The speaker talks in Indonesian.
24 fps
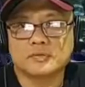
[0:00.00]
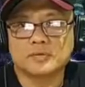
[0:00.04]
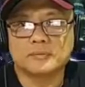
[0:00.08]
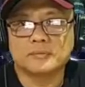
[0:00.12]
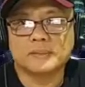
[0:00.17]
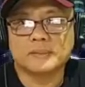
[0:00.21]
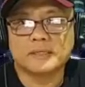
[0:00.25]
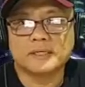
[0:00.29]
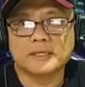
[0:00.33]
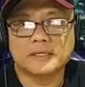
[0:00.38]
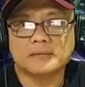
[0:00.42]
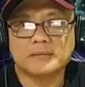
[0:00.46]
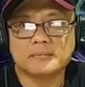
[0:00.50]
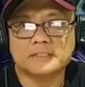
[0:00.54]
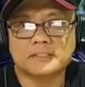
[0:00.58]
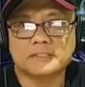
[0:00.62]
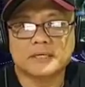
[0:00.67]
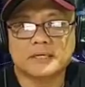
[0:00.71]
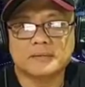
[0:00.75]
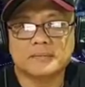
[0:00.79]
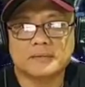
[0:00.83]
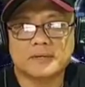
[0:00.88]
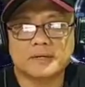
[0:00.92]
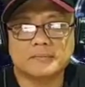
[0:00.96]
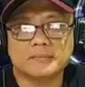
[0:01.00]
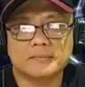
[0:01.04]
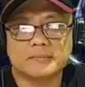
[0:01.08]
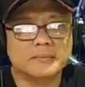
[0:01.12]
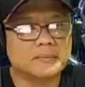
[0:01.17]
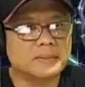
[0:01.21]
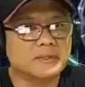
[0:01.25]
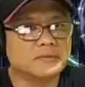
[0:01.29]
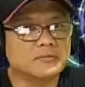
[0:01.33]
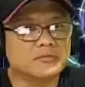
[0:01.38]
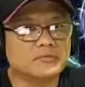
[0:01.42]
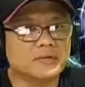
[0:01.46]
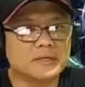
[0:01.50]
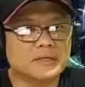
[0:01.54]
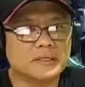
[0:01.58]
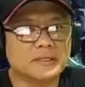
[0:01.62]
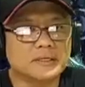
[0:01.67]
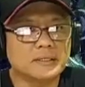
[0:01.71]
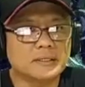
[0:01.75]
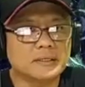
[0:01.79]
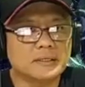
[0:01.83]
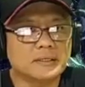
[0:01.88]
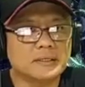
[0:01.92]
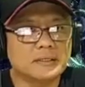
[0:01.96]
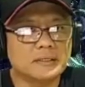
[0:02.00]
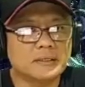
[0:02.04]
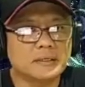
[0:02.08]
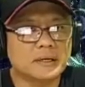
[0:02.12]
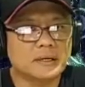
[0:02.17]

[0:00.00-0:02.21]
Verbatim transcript: Jumpa lagi bersama Mimin Freddy.